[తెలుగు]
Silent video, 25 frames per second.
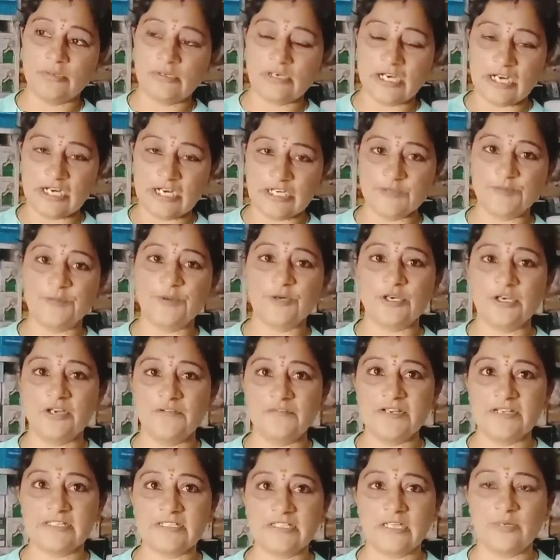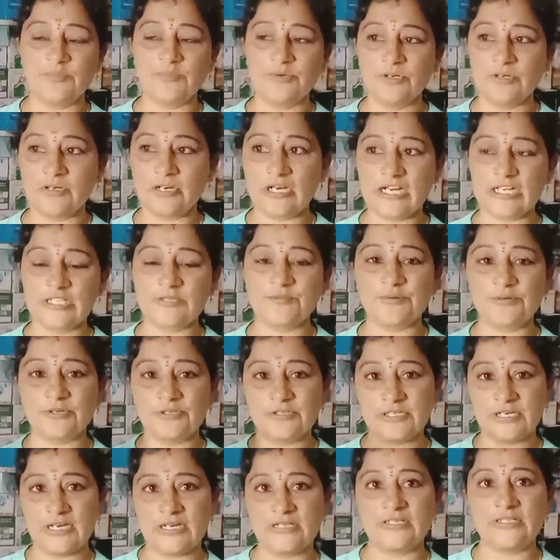ట్రాన్స్పోర్ట్లో వేస్తాము
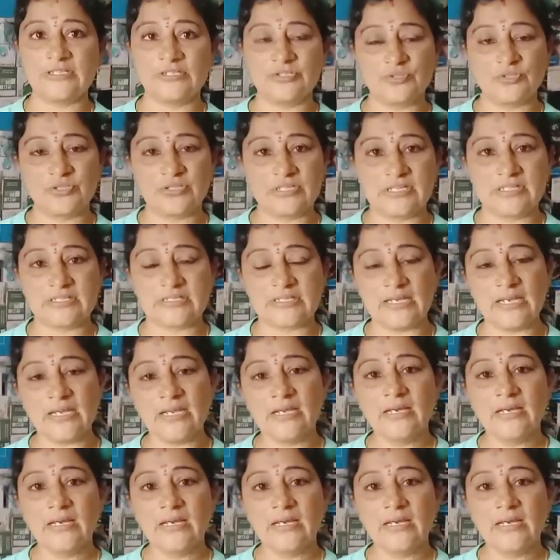ట్రాన్స్పోర్ట్ ఛార్జెస్ వచ్చేసి